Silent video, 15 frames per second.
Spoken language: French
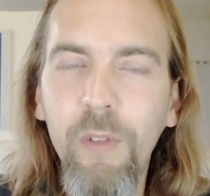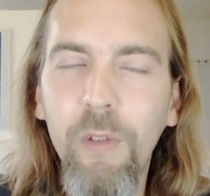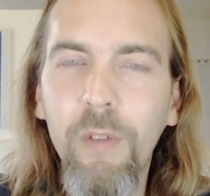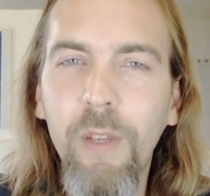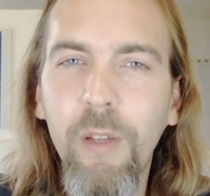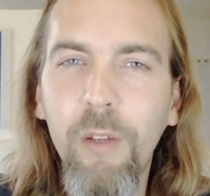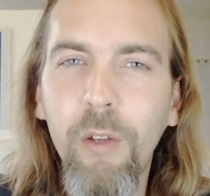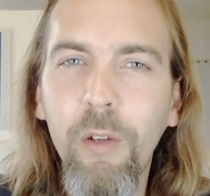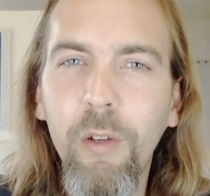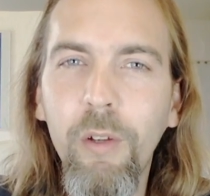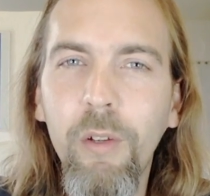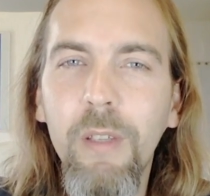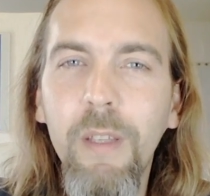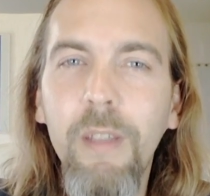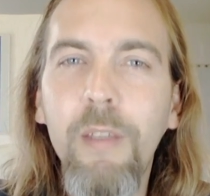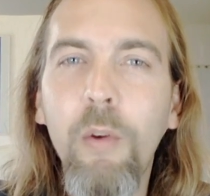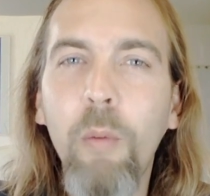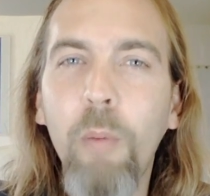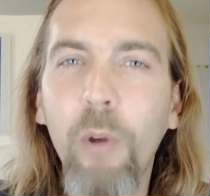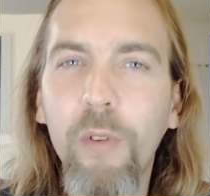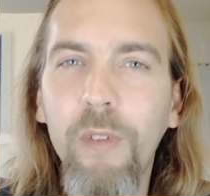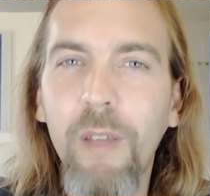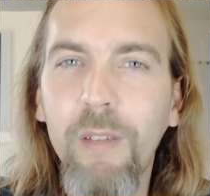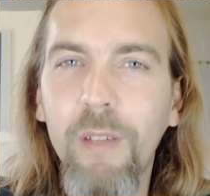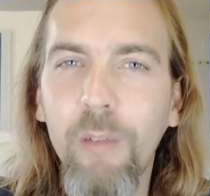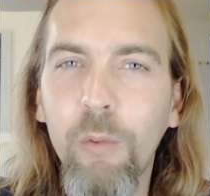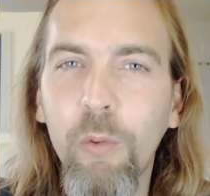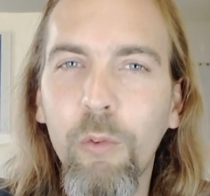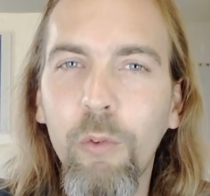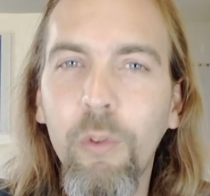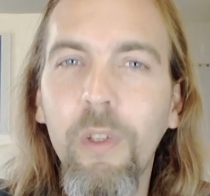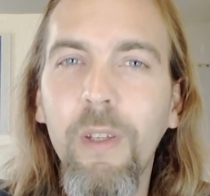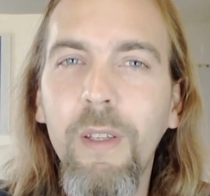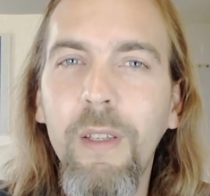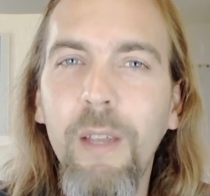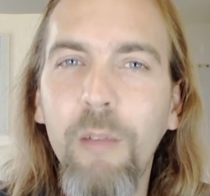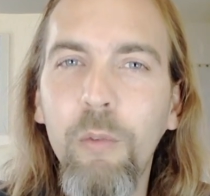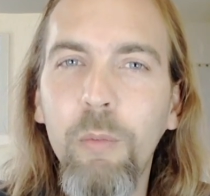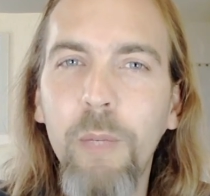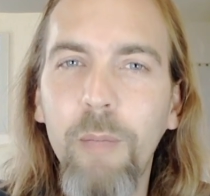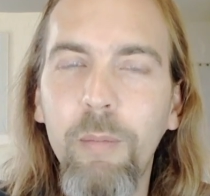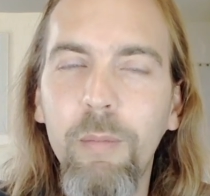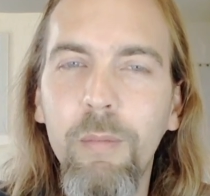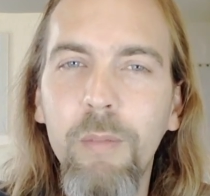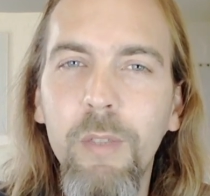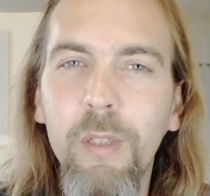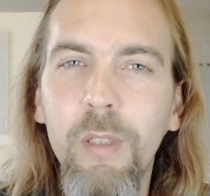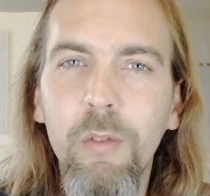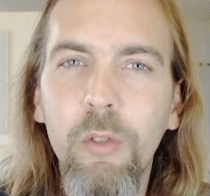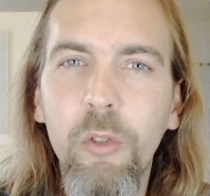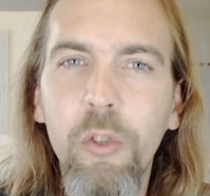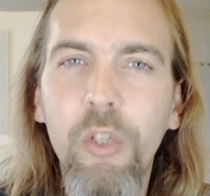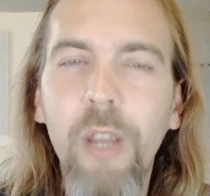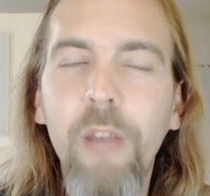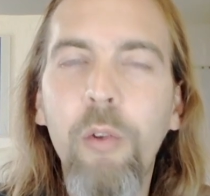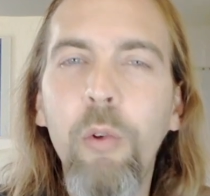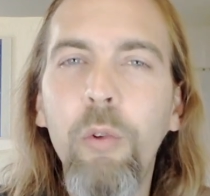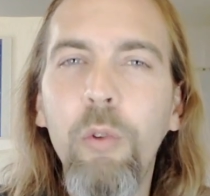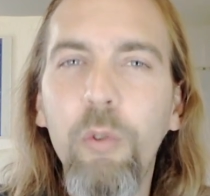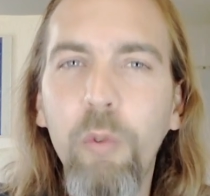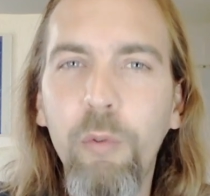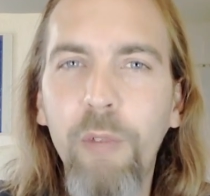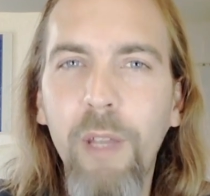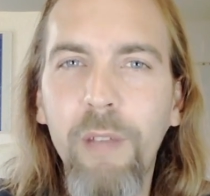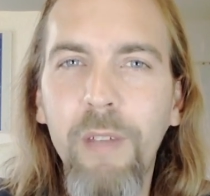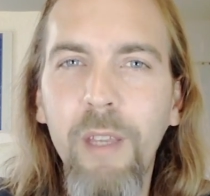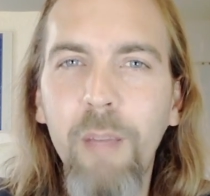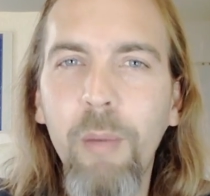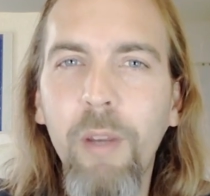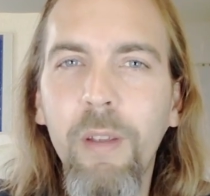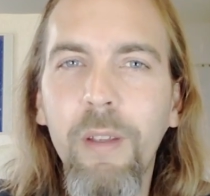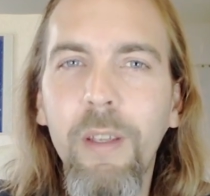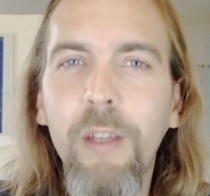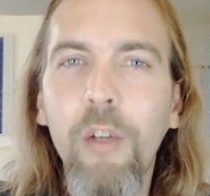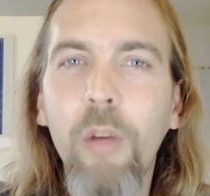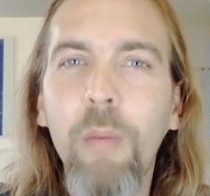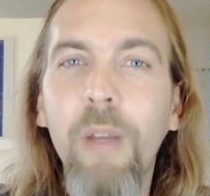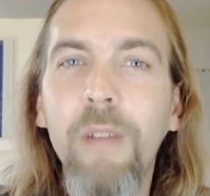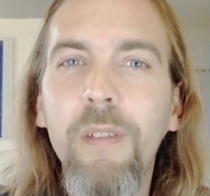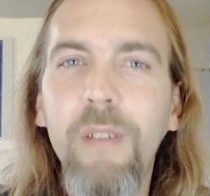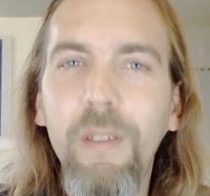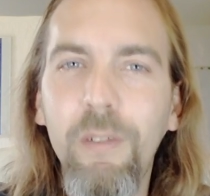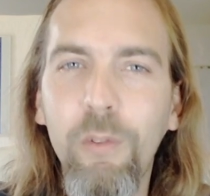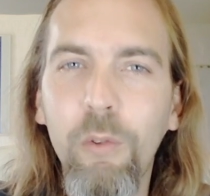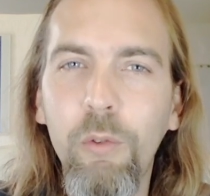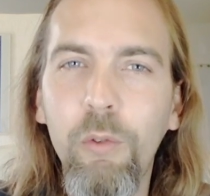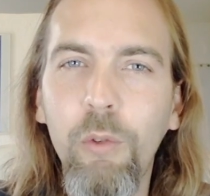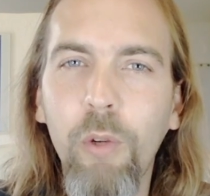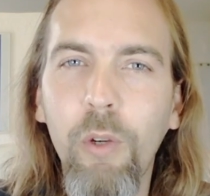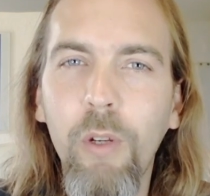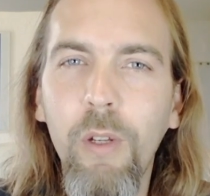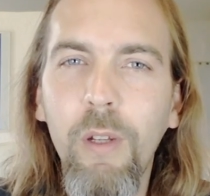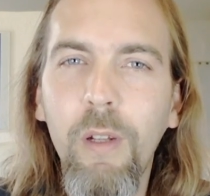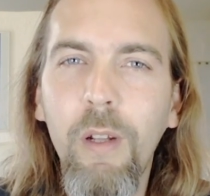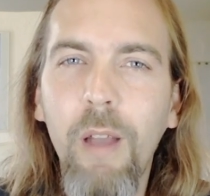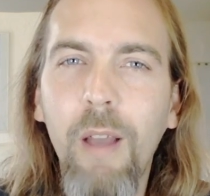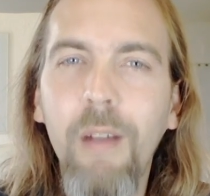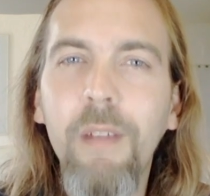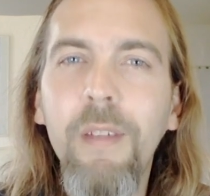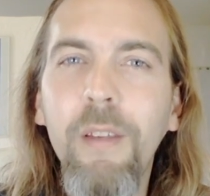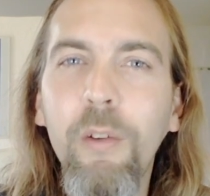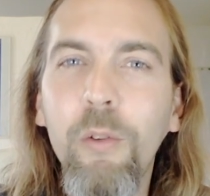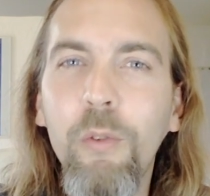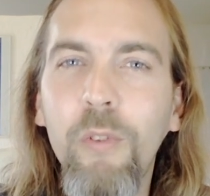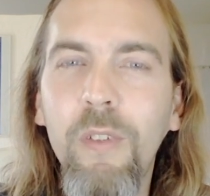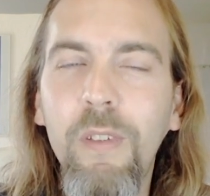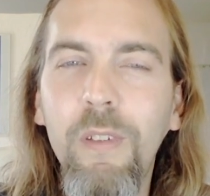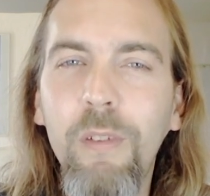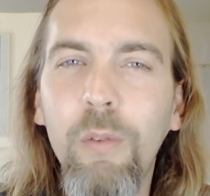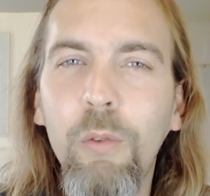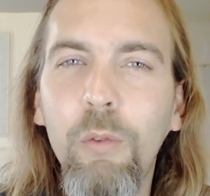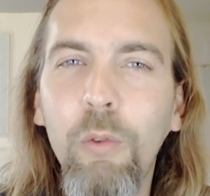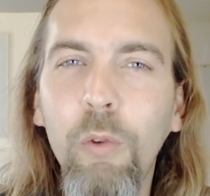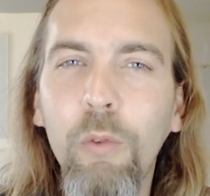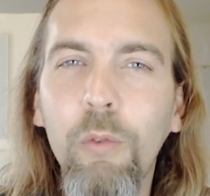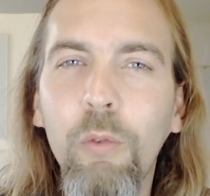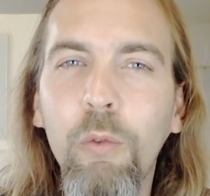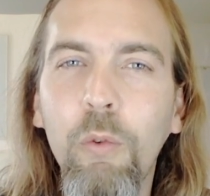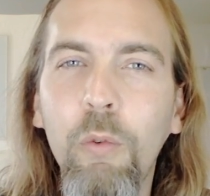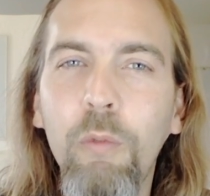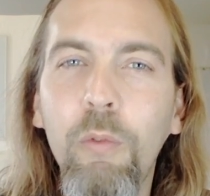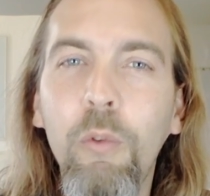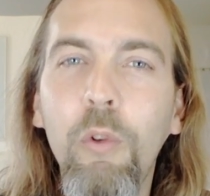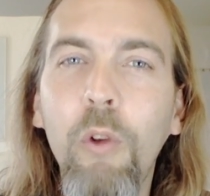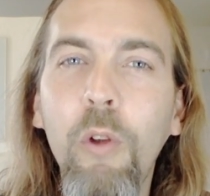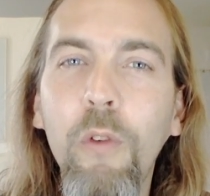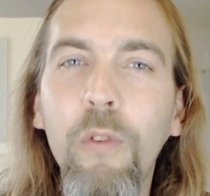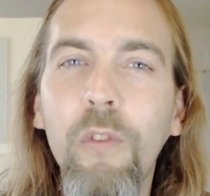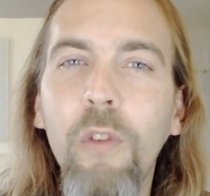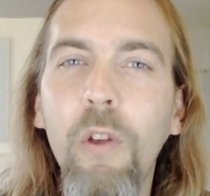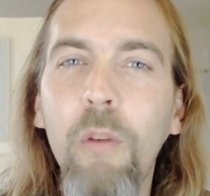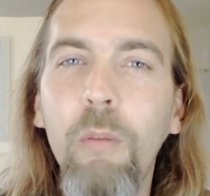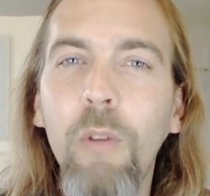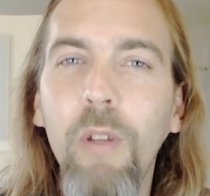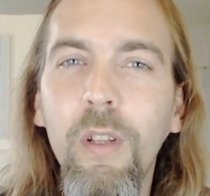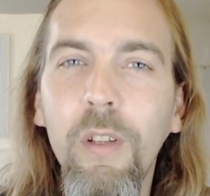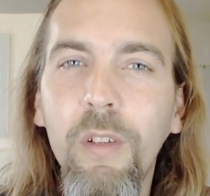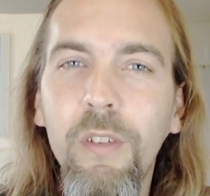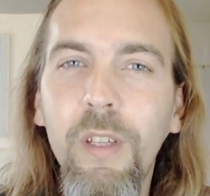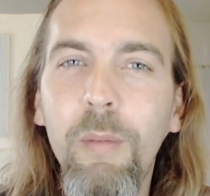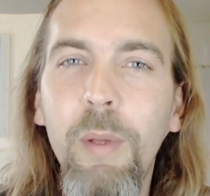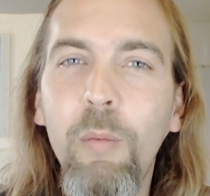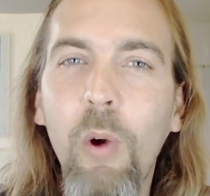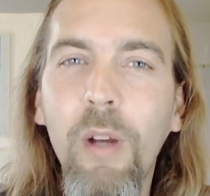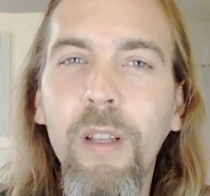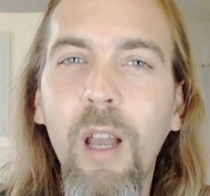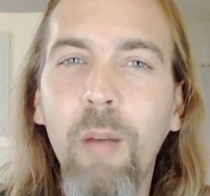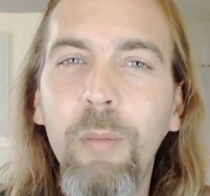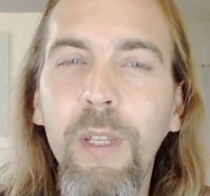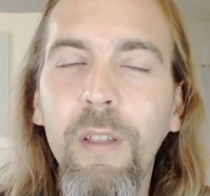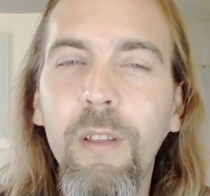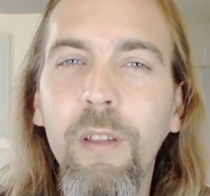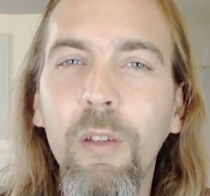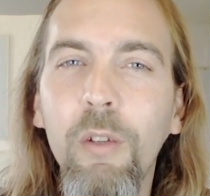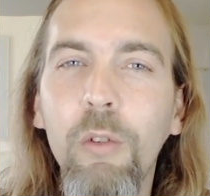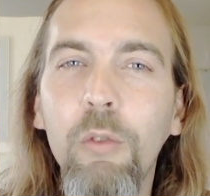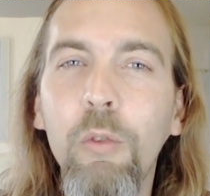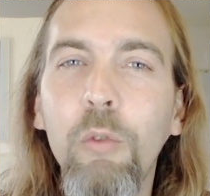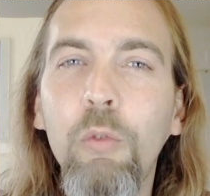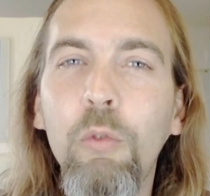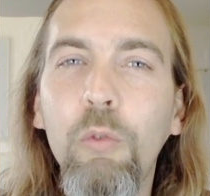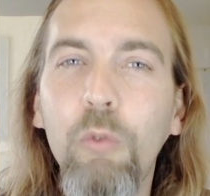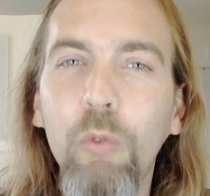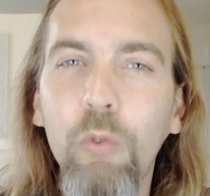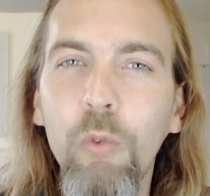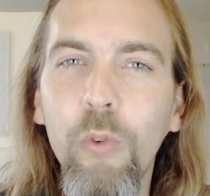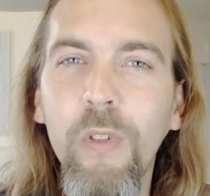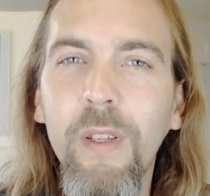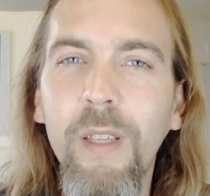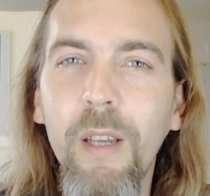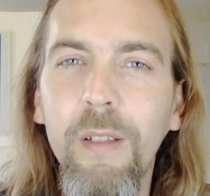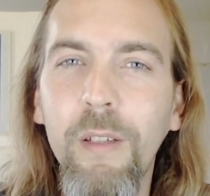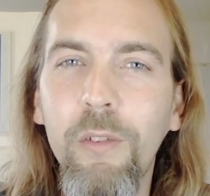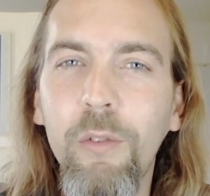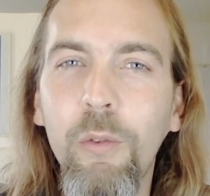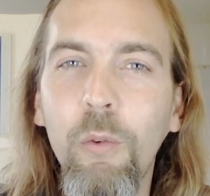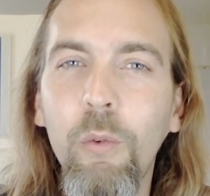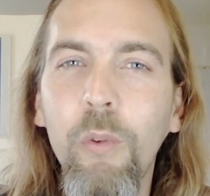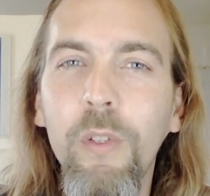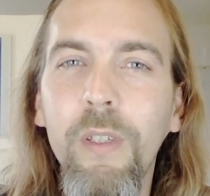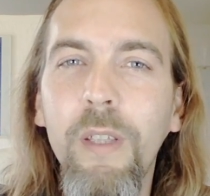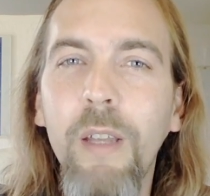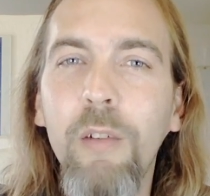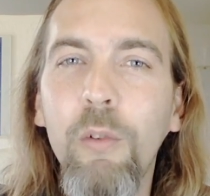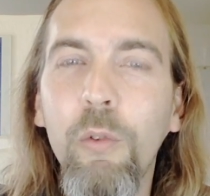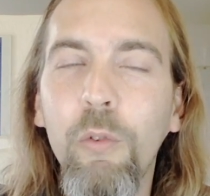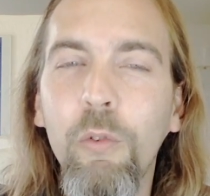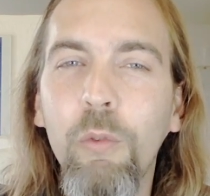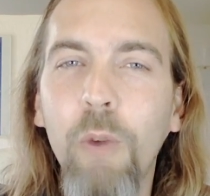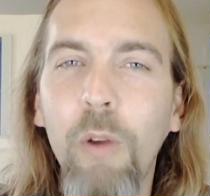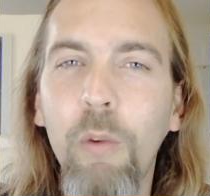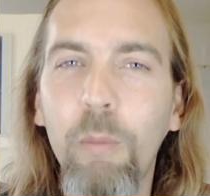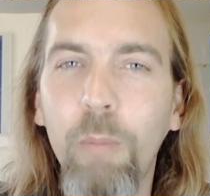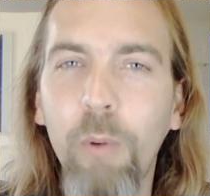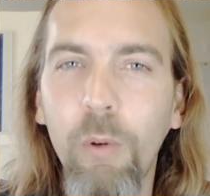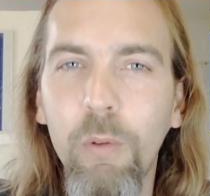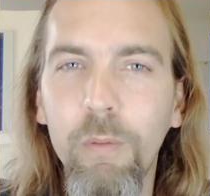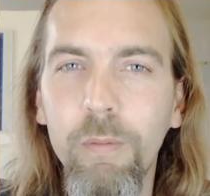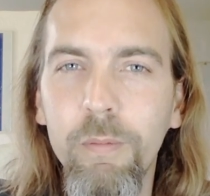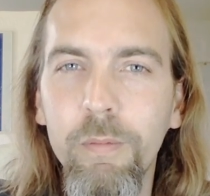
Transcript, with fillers: antérieures et qui ont porté atteinte aux autres et à nous-mêmes. Chacune de nos vertèbres est comme un disque dur. À l'intérieur de ces disques durs se trouve l'ensemble des mémoires karmiques de toutes nos incarnations, quel que soit le plan.